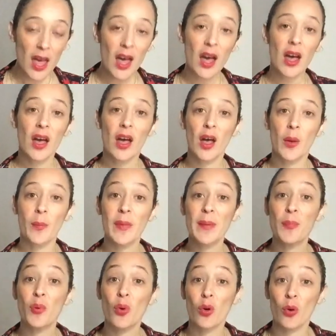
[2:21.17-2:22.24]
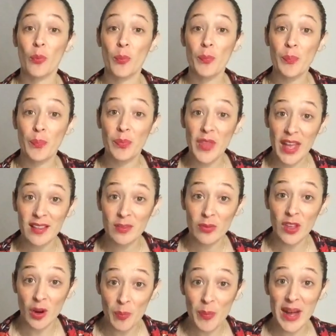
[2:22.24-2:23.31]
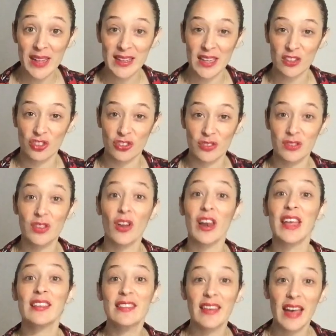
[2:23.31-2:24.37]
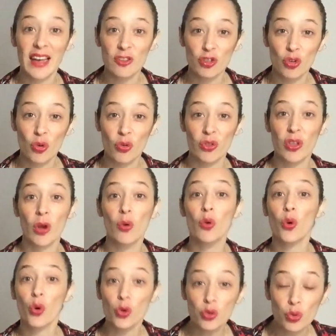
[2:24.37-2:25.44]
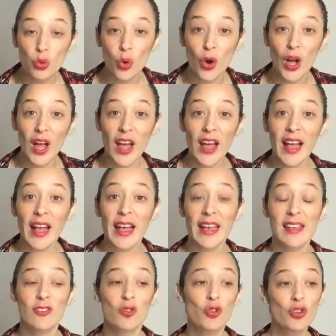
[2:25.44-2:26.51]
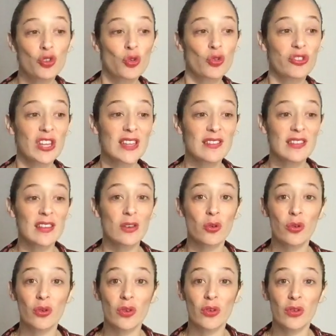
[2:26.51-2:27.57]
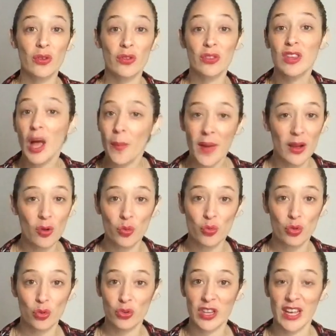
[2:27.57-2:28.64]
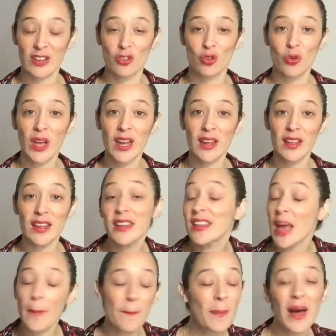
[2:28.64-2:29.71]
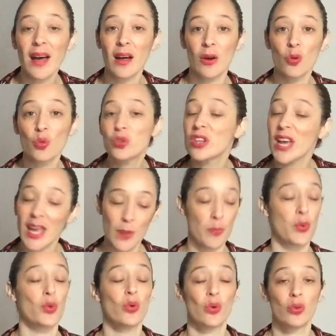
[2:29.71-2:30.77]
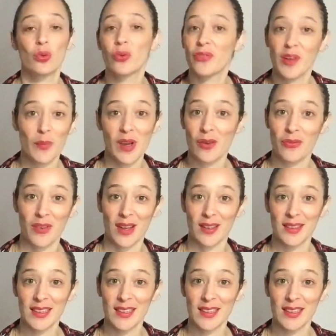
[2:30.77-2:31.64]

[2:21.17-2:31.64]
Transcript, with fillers: euh, mais pour être dans le partage, dans l'interaction, dans le retour. Et ce que je constate, c'est que dans ma communauté actuelle, il n'y a pas ou très peu de femmes alpha.